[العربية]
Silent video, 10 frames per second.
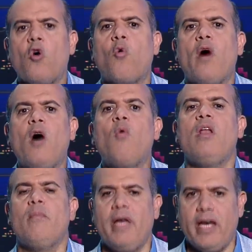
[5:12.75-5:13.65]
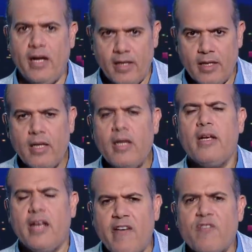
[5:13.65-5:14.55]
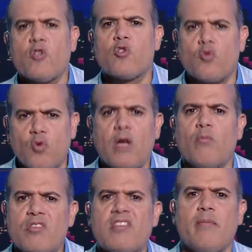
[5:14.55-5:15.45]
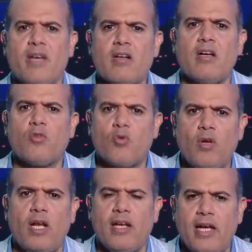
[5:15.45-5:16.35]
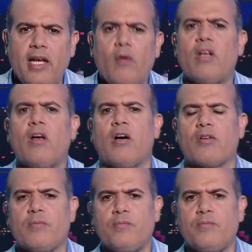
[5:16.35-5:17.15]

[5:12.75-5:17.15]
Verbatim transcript: واول امبارح نفس الصوره مستمره طول الليل والنهار